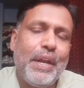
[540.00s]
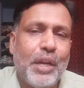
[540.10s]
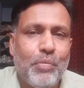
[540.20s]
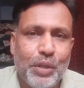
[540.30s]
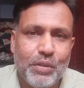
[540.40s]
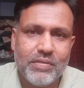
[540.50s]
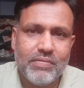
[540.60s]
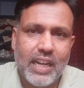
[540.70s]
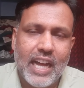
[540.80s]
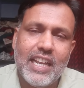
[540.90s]
பண்ணிக்கிட முடியும்
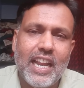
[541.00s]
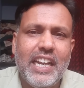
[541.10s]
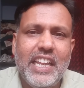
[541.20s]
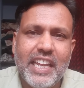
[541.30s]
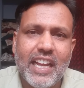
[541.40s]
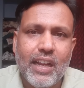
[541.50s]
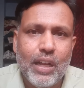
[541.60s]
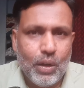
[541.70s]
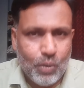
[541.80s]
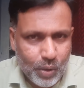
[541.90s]
அதனால் நீங்கள்
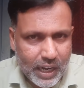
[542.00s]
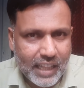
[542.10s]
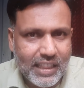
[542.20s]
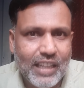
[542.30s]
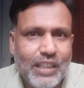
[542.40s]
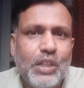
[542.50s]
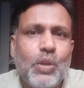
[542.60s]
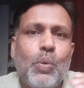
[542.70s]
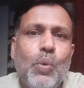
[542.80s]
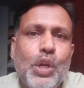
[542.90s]
ஒரு இடத்துலேருந்து
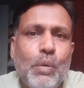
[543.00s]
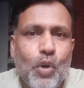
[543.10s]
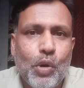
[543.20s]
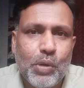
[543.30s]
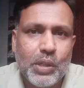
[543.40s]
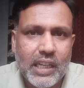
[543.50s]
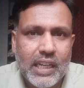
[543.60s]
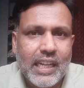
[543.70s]
இன்னொரு ஊருக்கு போகும்போது